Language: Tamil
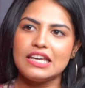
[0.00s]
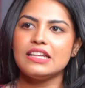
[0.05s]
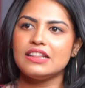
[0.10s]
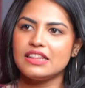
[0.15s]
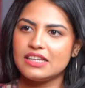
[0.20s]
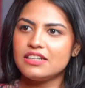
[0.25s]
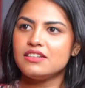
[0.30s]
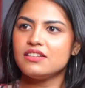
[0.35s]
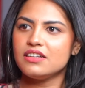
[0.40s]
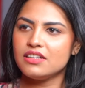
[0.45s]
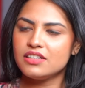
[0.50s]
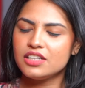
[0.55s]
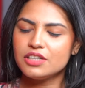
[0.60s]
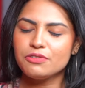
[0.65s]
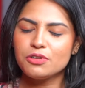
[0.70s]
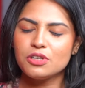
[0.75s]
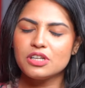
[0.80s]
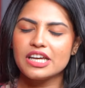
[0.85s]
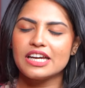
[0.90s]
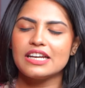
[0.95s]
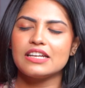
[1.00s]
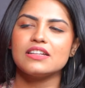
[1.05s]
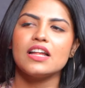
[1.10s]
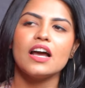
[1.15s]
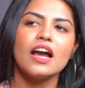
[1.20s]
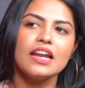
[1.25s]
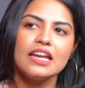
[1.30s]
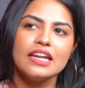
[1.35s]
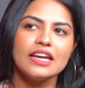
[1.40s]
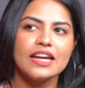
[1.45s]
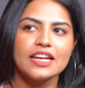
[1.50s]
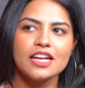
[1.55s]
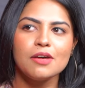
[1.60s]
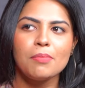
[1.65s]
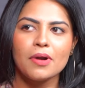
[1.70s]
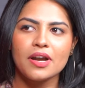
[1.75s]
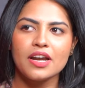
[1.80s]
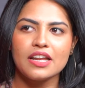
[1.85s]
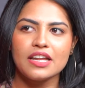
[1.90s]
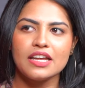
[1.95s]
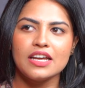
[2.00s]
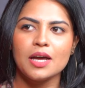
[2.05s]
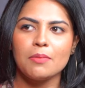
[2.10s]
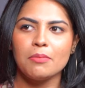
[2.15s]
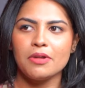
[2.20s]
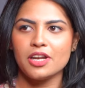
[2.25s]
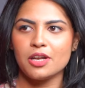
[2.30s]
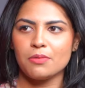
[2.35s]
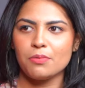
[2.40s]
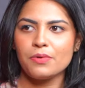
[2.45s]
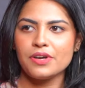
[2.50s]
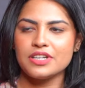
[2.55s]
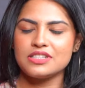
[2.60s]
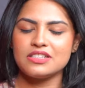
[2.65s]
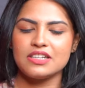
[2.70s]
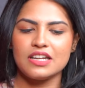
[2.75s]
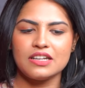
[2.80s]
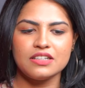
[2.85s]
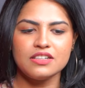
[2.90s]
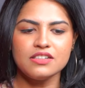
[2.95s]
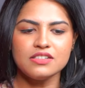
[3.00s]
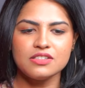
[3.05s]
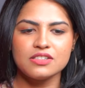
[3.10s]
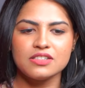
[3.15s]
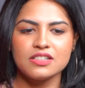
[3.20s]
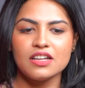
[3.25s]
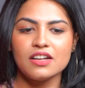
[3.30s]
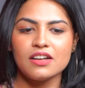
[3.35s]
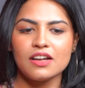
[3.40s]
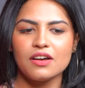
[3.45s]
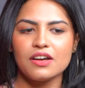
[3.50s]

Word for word: இந்த இன்டர்வியூவில் கேட்டிருந்தாங்க நீங்கள் என்ன பண்ணுறீங்க அப்படின்றப்போ ஐ செட் திஸ் இஸ்